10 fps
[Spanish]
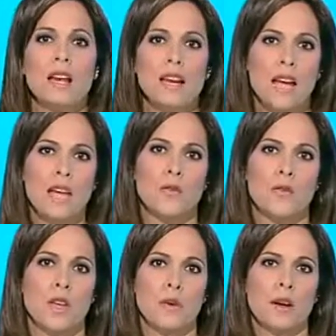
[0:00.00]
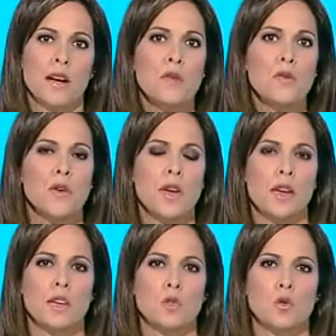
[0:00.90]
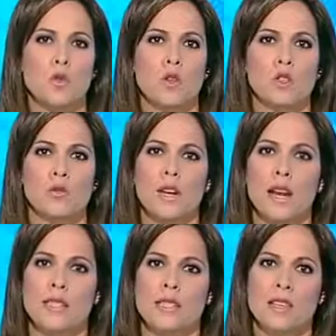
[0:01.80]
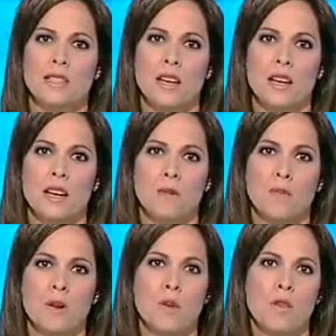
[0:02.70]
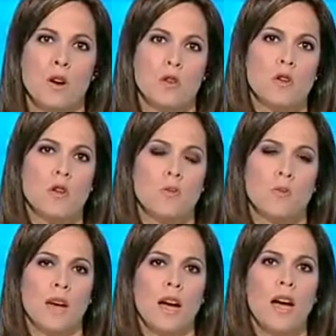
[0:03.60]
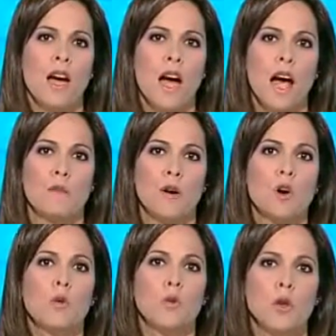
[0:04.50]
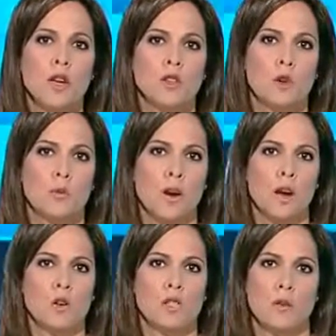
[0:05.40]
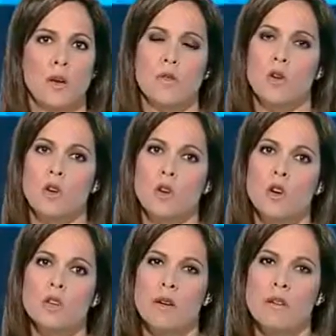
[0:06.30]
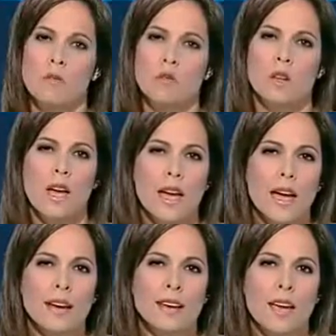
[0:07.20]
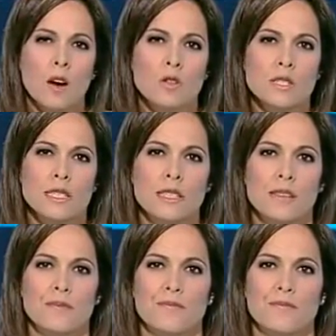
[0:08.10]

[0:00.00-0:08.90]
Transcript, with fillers: Life Iberlince es uno de los finalistas al premio de la Unión Europea al mejor proyecto por la conservación y hoy sabremos en qué consiste.